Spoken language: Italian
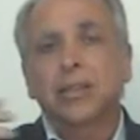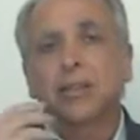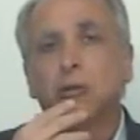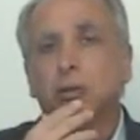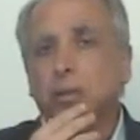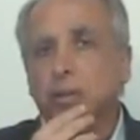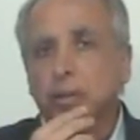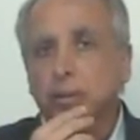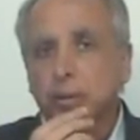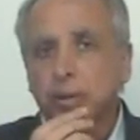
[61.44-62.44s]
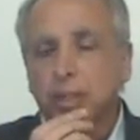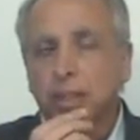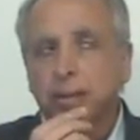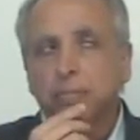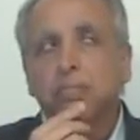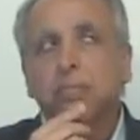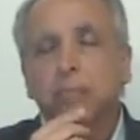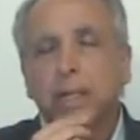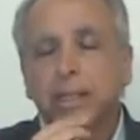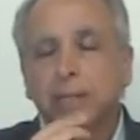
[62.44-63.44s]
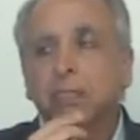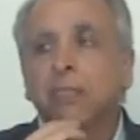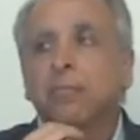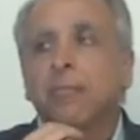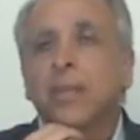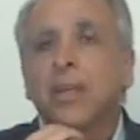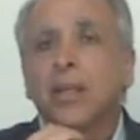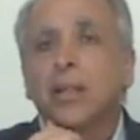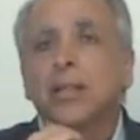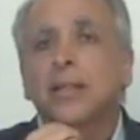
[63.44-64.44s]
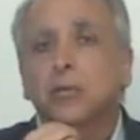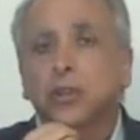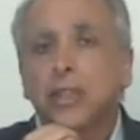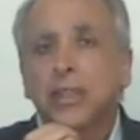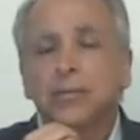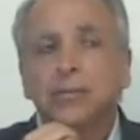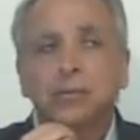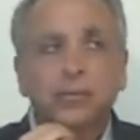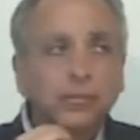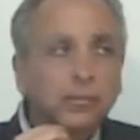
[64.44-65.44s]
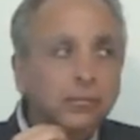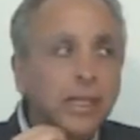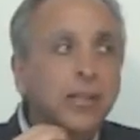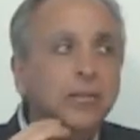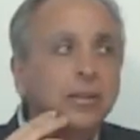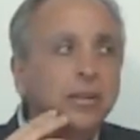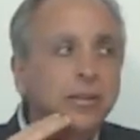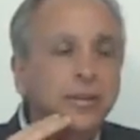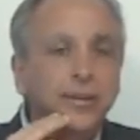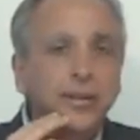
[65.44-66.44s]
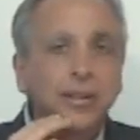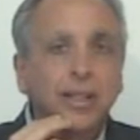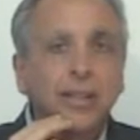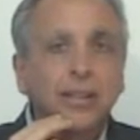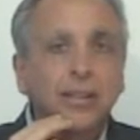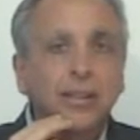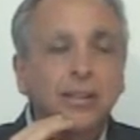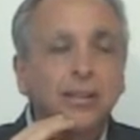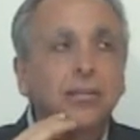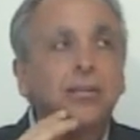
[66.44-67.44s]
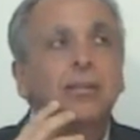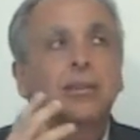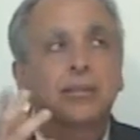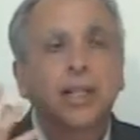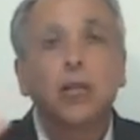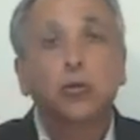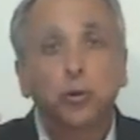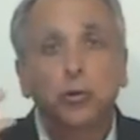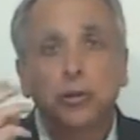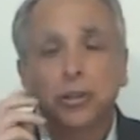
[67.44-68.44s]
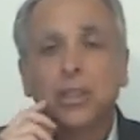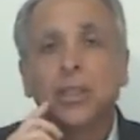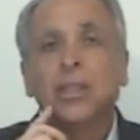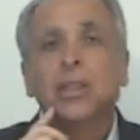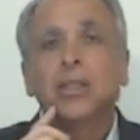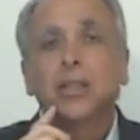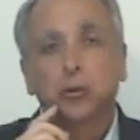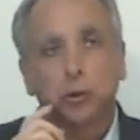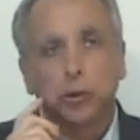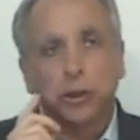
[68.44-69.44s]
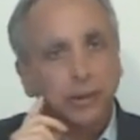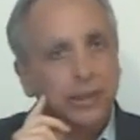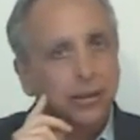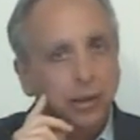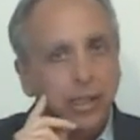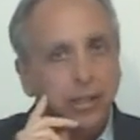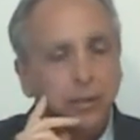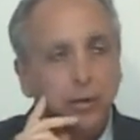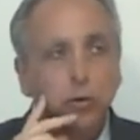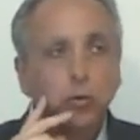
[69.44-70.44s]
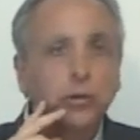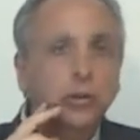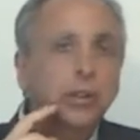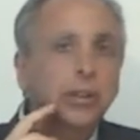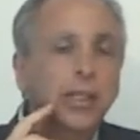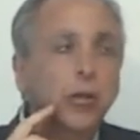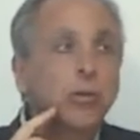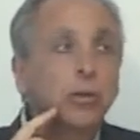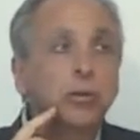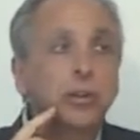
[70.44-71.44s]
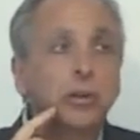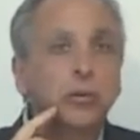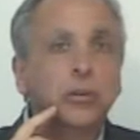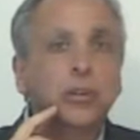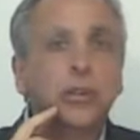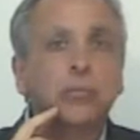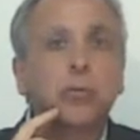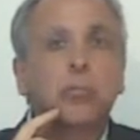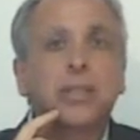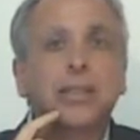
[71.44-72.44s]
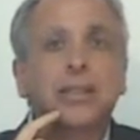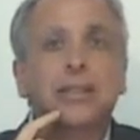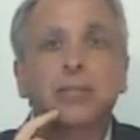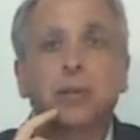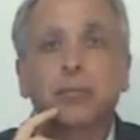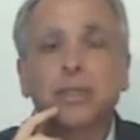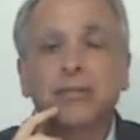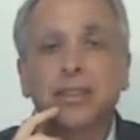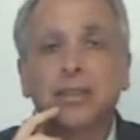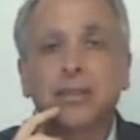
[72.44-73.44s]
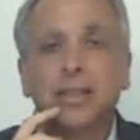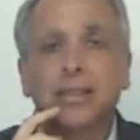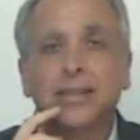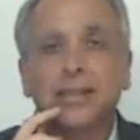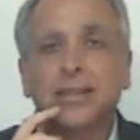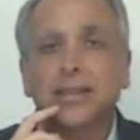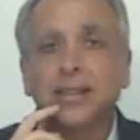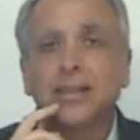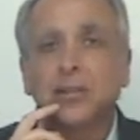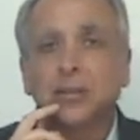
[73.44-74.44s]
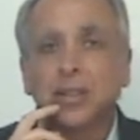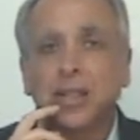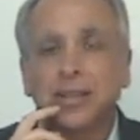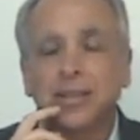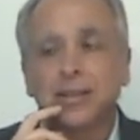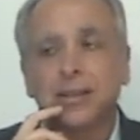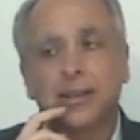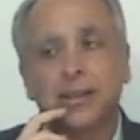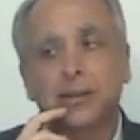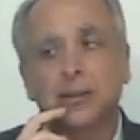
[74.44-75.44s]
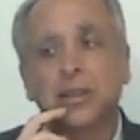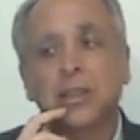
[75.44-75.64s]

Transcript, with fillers: alla Corte Costituzionale. Bene. Che succede? Beh, la Corte Costituzionale è un giudice, è un giudice particolare, ma è un giudice e come tutti i giudici può prendere tre provvedimenti diversi, sentenza, ordinanza e decreto.